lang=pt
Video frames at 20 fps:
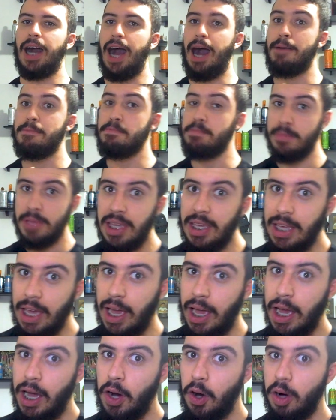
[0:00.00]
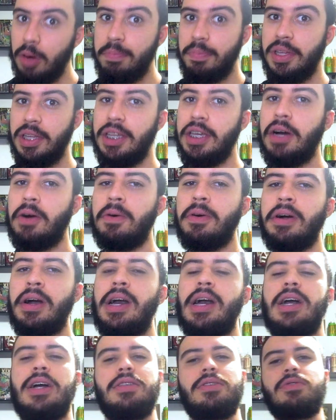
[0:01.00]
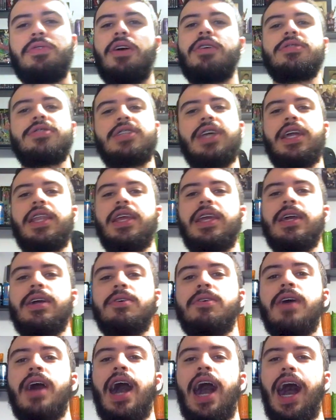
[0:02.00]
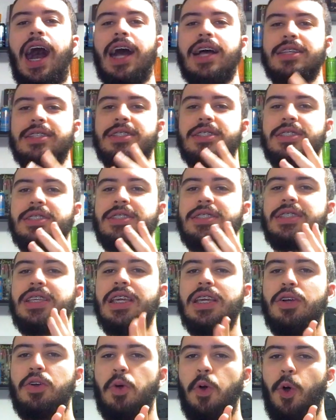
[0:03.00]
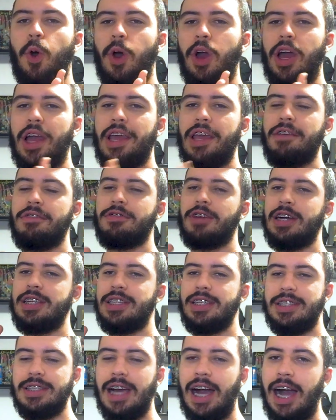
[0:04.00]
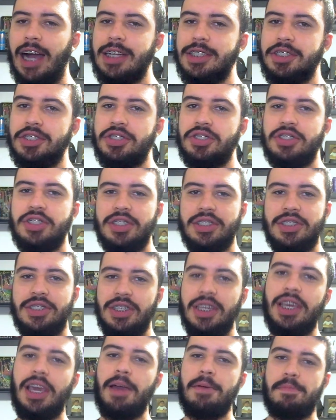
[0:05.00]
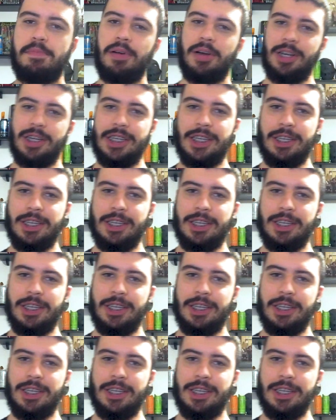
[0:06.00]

a minha opinião, do qual seriam as 5 rivalidades de CM Punk.